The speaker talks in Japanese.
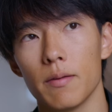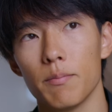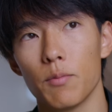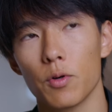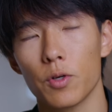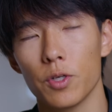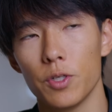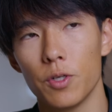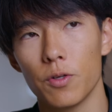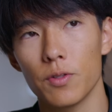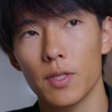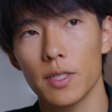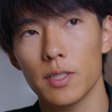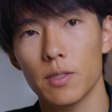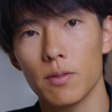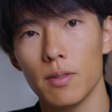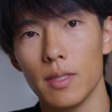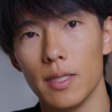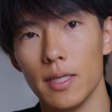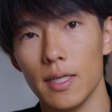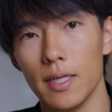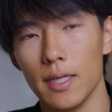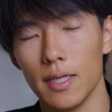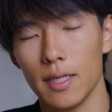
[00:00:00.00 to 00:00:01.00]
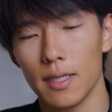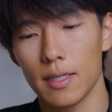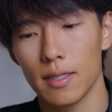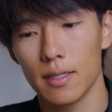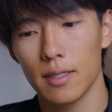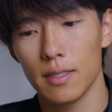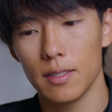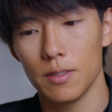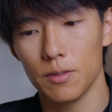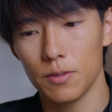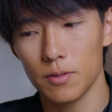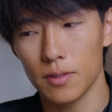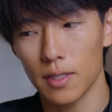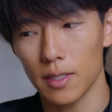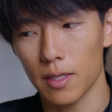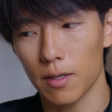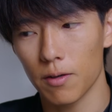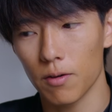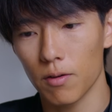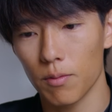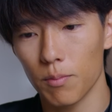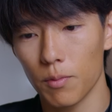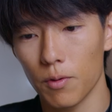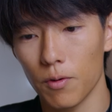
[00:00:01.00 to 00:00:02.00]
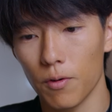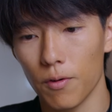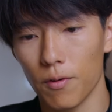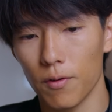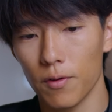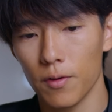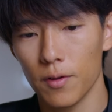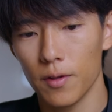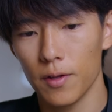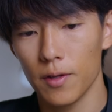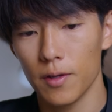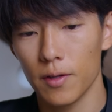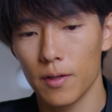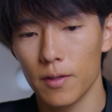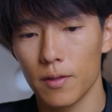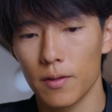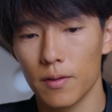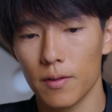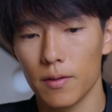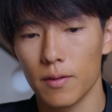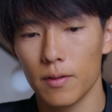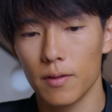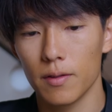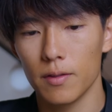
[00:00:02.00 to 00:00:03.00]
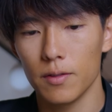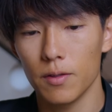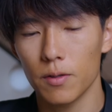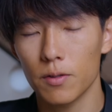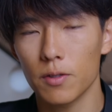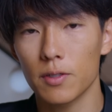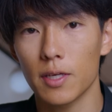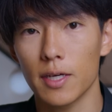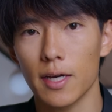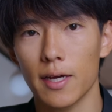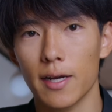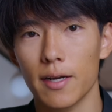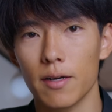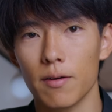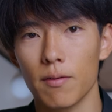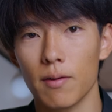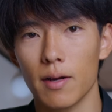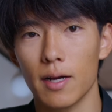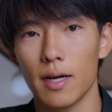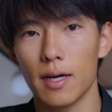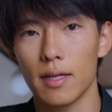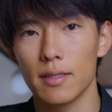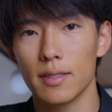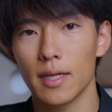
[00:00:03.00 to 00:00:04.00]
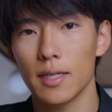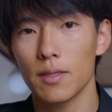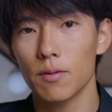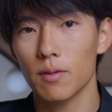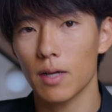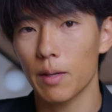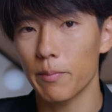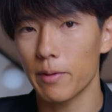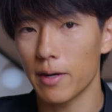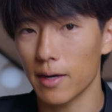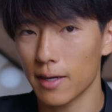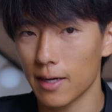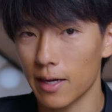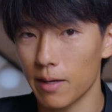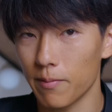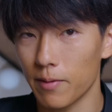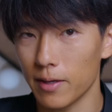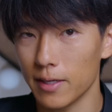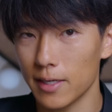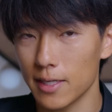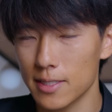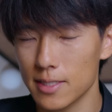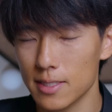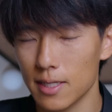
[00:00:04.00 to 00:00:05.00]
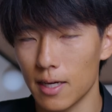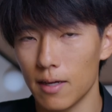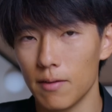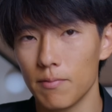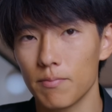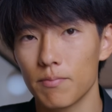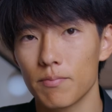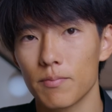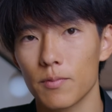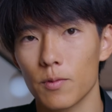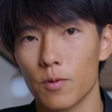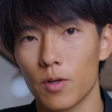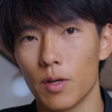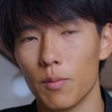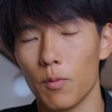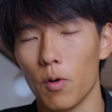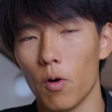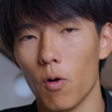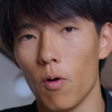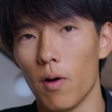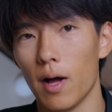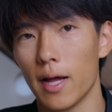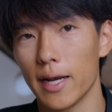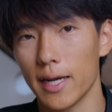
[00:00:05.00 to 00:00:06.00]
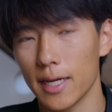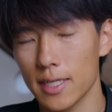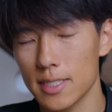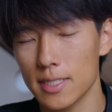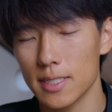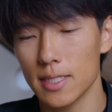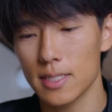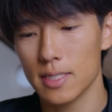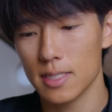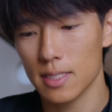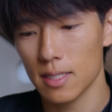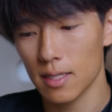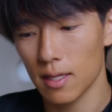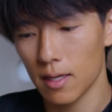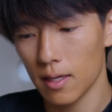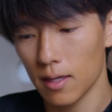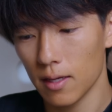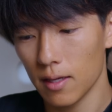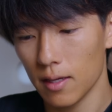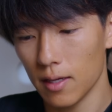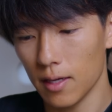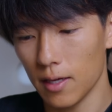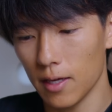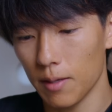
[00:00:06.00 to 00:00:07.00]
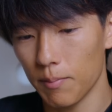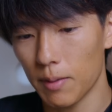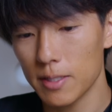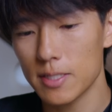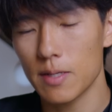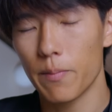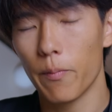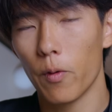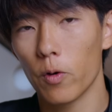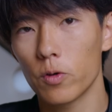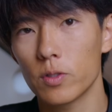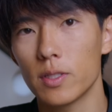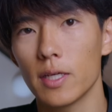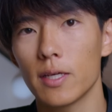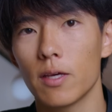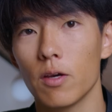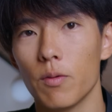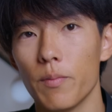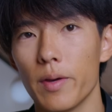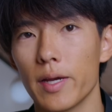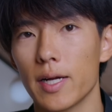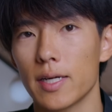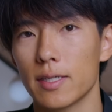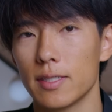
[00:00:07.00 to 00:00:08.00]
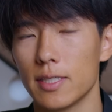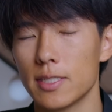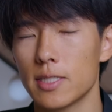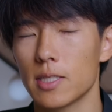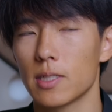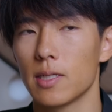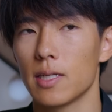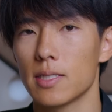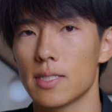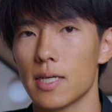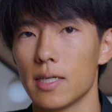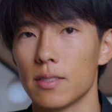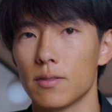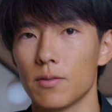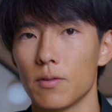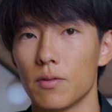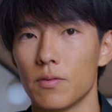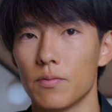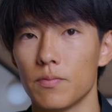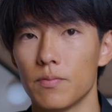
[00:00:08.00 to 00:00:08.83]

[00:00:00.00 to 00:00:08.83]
僕いろんな人に言うんだけれども、よく聞かれるのが、何のカメラ買えばいいですかこれもありがちです。えー、まずは目的を明確にしてくださいと。